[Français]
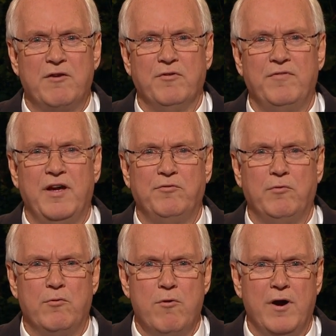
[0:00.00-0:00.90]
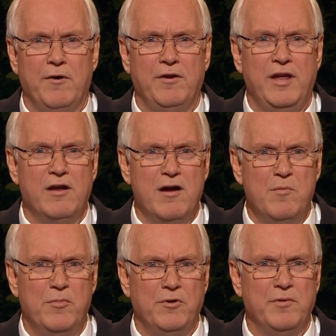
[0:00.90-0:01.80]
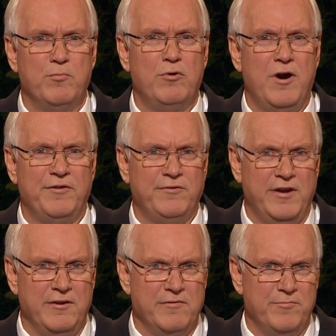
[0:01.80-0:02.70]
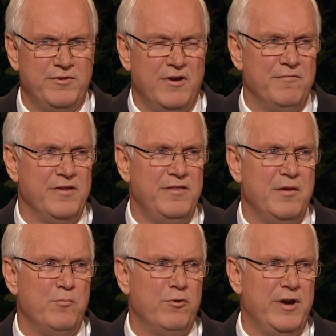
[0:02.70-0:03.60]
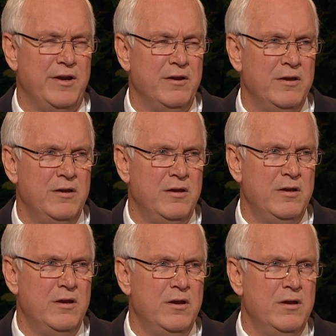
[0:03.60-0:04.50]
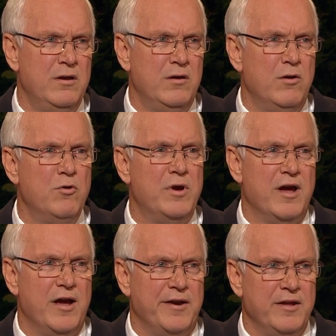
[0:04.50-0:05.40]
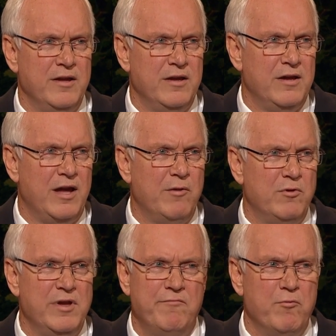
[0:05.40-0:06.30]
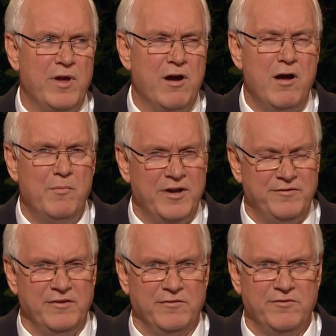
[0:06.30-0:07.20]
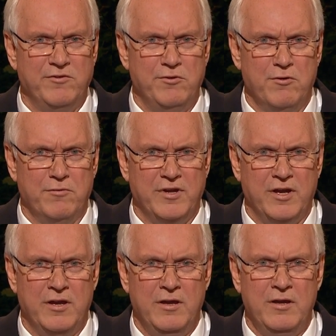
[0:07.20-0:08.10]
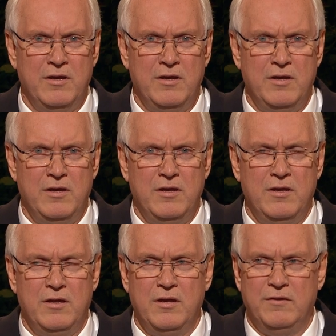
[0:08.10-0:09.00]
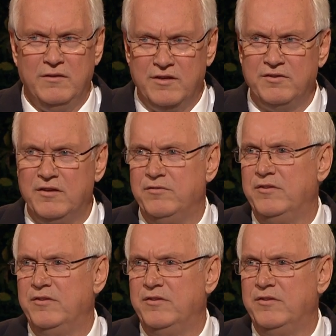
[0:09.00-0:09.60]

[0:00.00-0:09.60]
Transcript: Quand le roi comprit le sacrifice requis, il s'humilia, il se prosterna, puis fit cette prière. Ô Dieu, je délaisserai tous mes péchés pour te connaître.